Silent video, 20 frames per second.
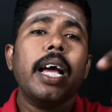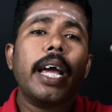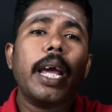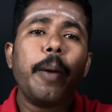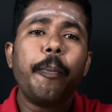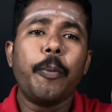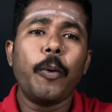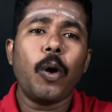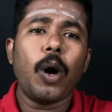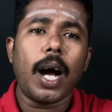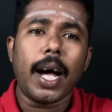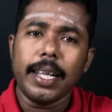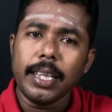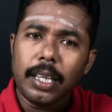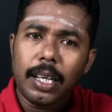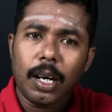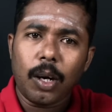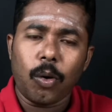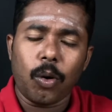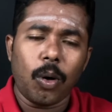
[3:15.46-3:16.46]
இப்போது
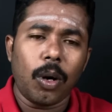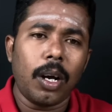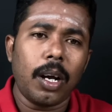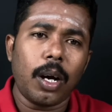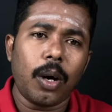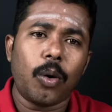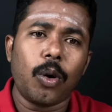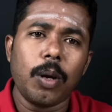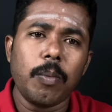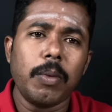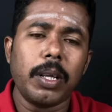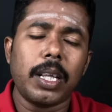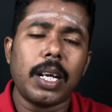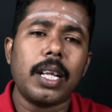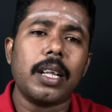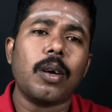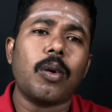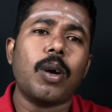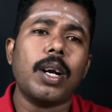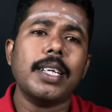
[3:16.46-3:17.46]
அந்த குடும்பத்தில்
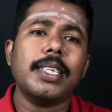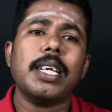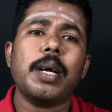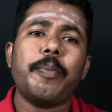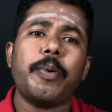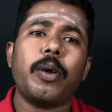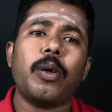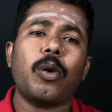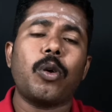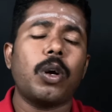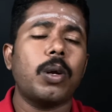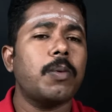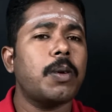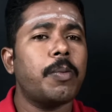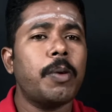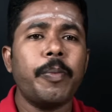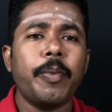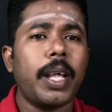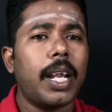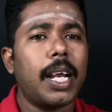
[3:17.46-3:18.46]
அந்த கொலை செய்யப்பட்ட ஒரு
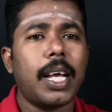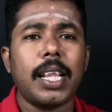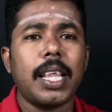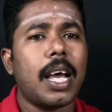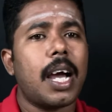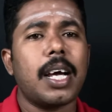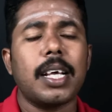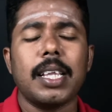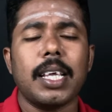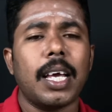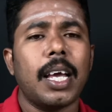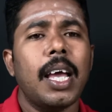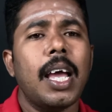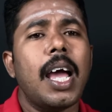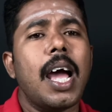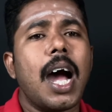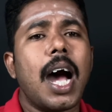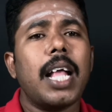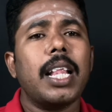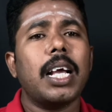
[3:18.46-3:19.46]
குடும்பமும் நிர்கதி ஆகுது
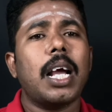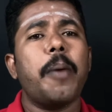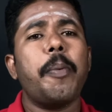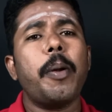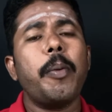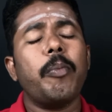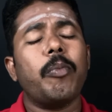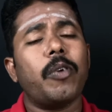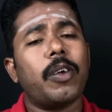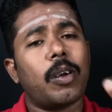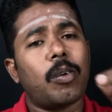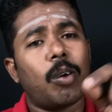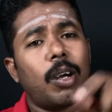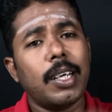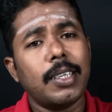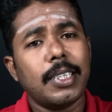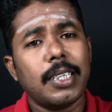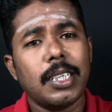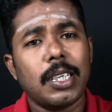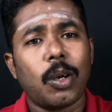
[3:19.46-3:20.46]
அதுக்கப்புறம் ஒரு
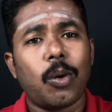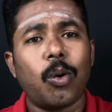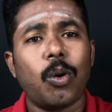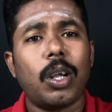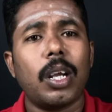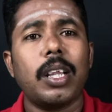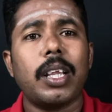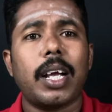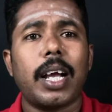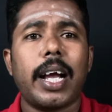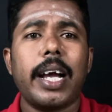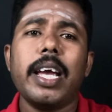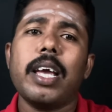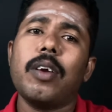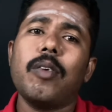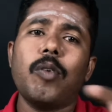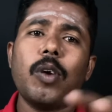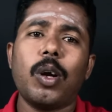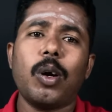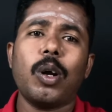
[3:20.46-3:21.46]
கொலை செஞ்ச குற்றத்துக்காக
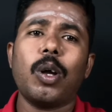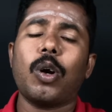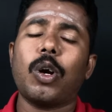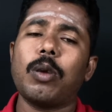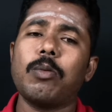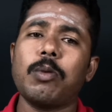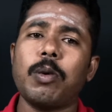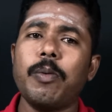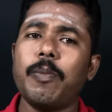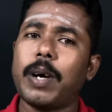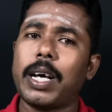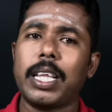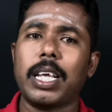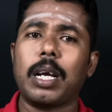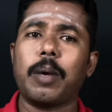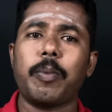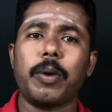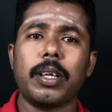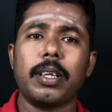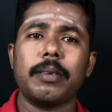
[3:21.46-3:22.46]
இவரோட குடும்பமும்
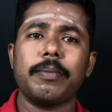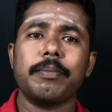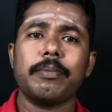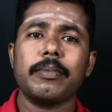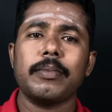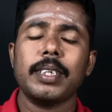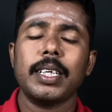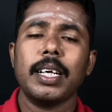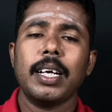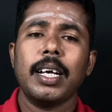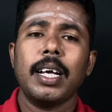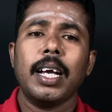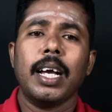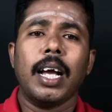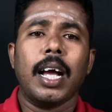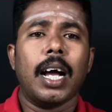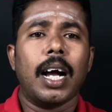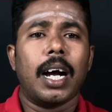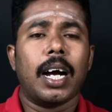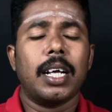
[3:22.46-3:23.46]
பாதிக்கப்படுது
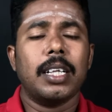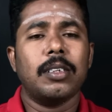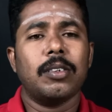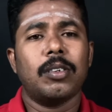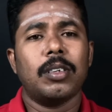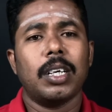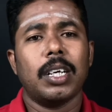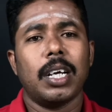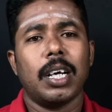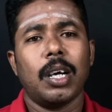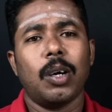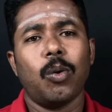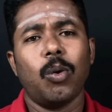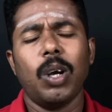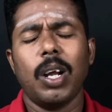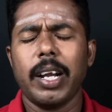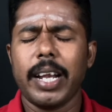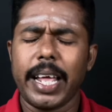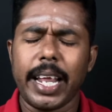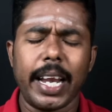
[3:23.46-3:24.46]
அதோட
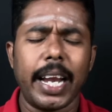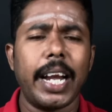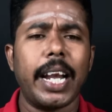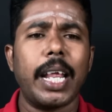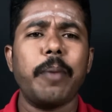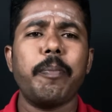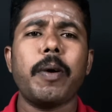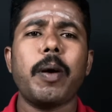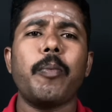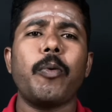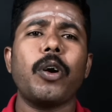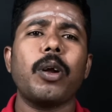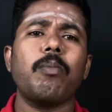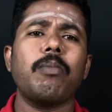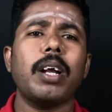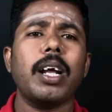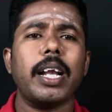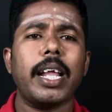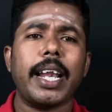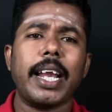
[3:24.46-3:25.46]
உள்ள நிறைய டீப்பாக
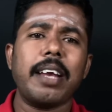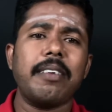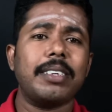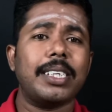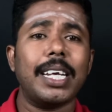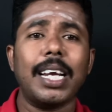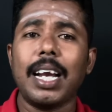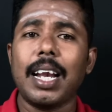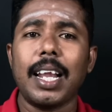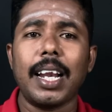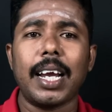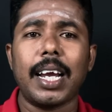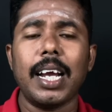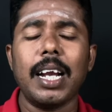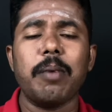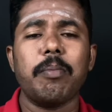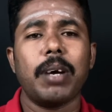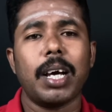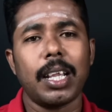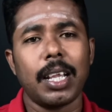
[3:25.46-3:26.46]
போனோம்னா நிறைய விஷயங்கள் இருக்குது
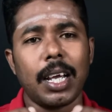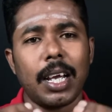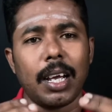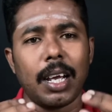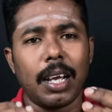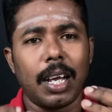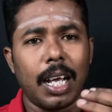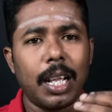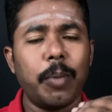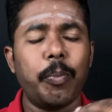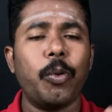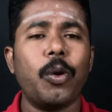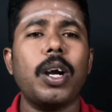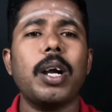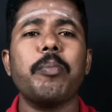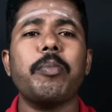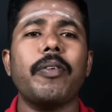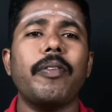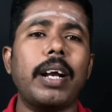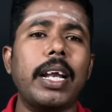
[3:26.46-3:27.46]
நம்ம அதை அதை பூரா
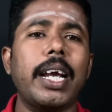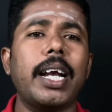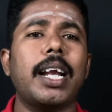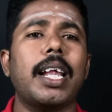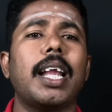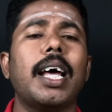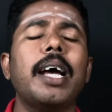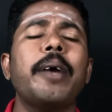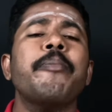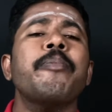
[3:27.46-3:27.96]
நம்ம வெளியிடலை